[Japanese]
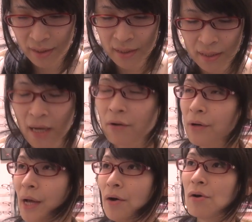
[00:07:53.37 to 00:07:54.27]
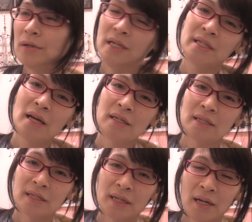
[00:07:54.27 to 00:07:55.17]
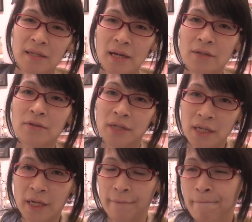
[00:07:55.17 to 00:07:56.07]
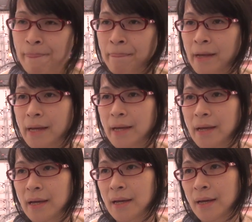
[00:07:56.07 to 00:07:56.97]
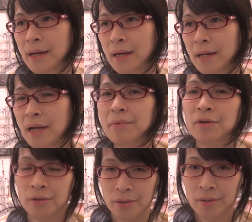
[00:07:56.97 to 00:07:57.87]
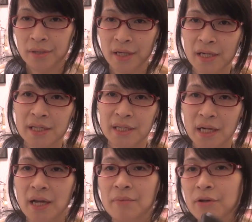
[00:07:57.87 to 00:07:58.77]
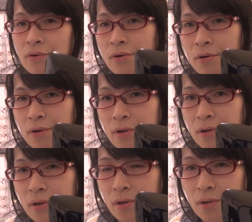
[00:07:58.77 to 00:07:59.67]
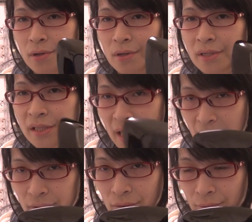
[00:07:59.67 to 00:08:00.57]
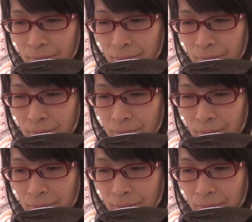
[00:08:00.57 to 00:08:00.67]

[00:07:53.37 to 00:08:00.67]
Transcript: 実際これを2、3日使った後に、えー、レビュー、正式なレビューをしたいと